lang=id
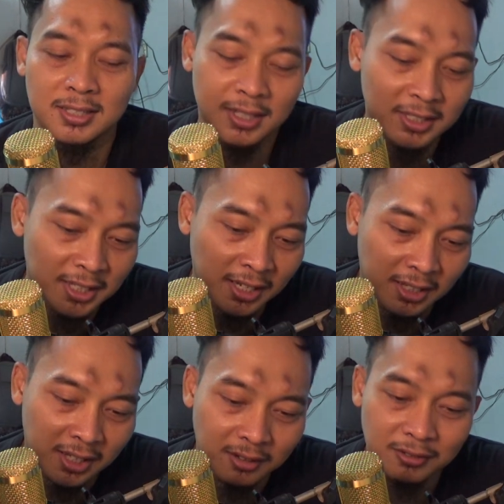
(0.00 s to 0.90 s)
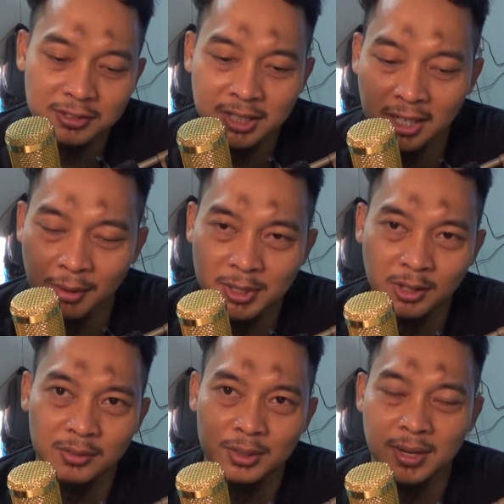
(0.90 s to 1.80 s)
Jadi saya nggak tahu, saya nggak bisa
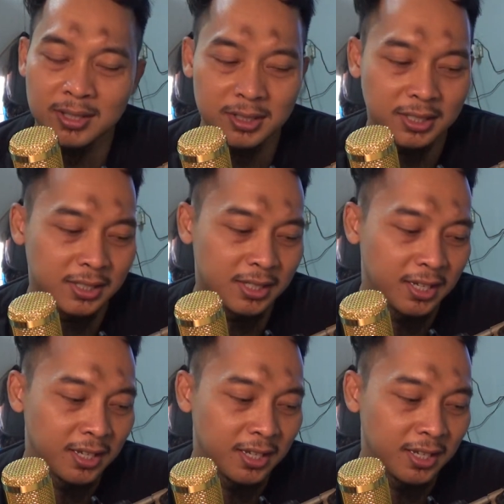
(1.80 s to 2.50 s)
konfirmasi